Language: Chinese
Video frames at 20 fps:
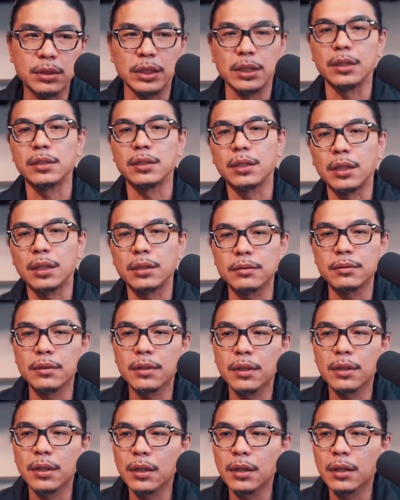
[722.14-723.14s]
人
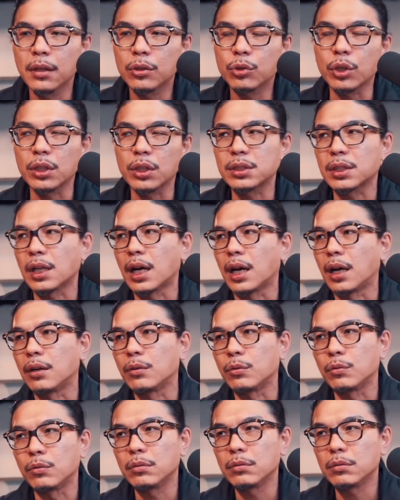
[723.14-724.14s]
对上
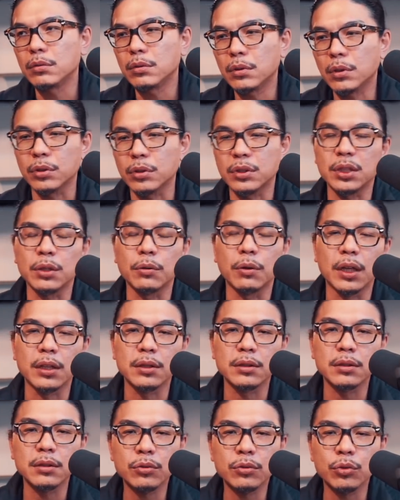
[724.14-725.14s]
六七万，
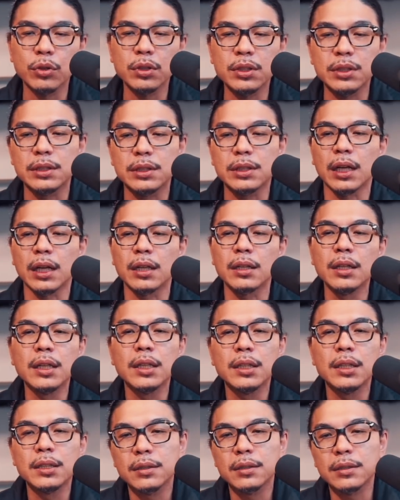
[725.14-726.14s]
说实在，
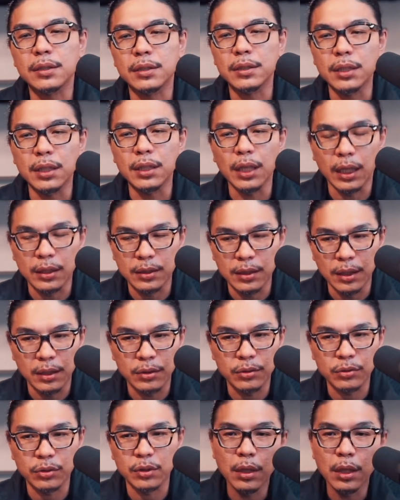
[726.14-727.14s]
实力还是很
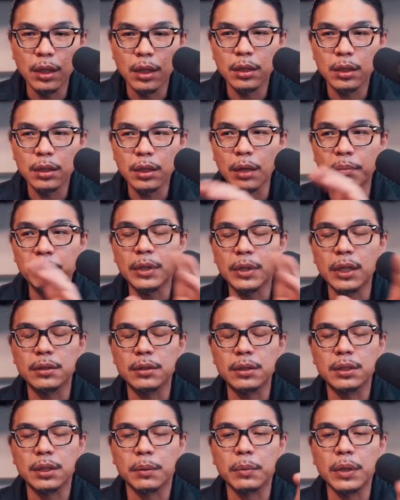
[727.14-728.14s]
悬殊。他们到底是
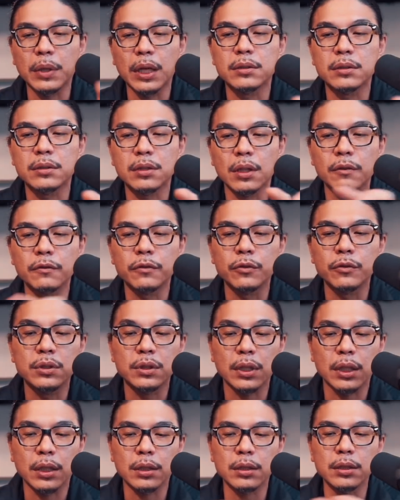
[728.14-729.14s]
怎么样征服
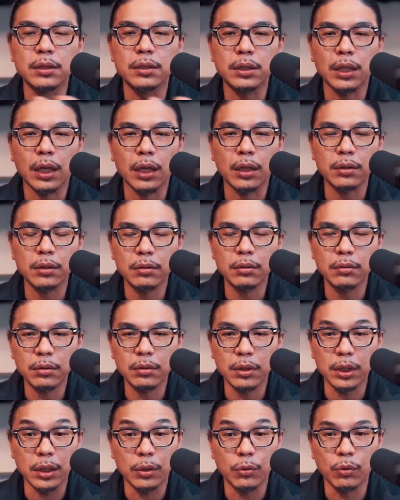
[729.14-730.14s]
整个印加
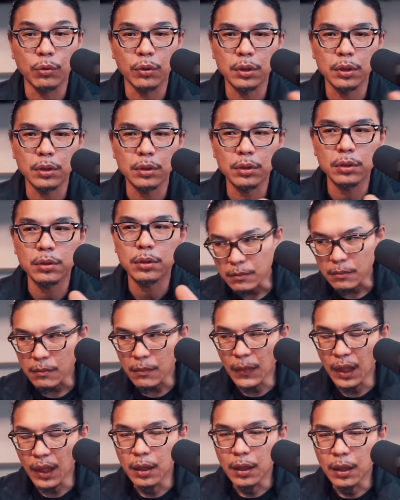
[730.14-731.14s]
帝国的呢？
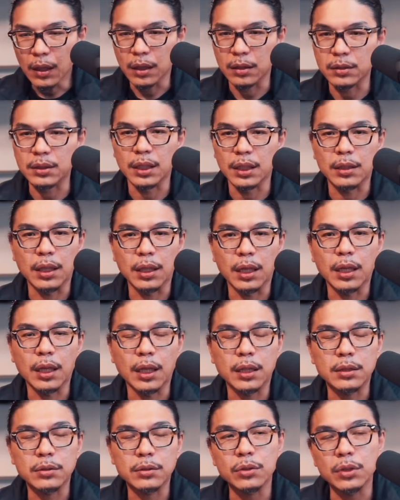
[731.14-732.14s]
很简单啦，
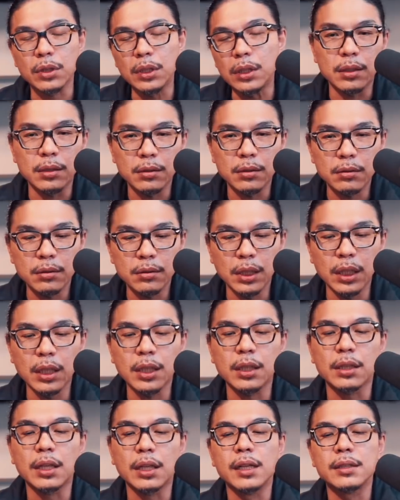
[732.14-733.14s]
就是第一
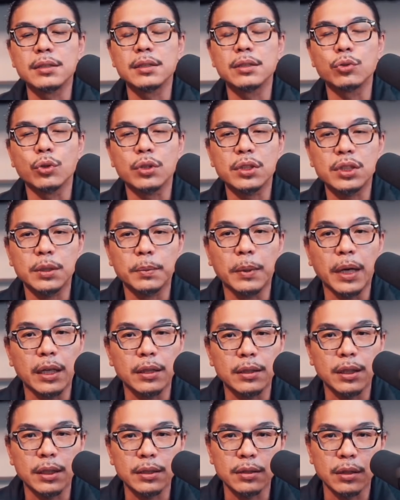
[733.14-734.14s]
个当然是说，西班牙
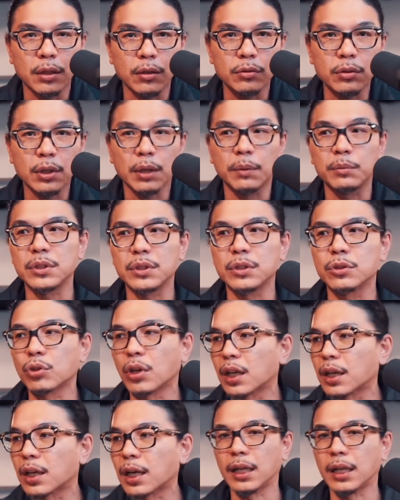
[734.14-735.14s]
那时候他们已经
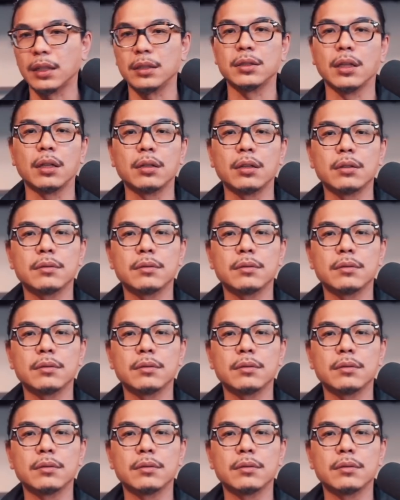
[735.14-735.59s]
穿铠甲了，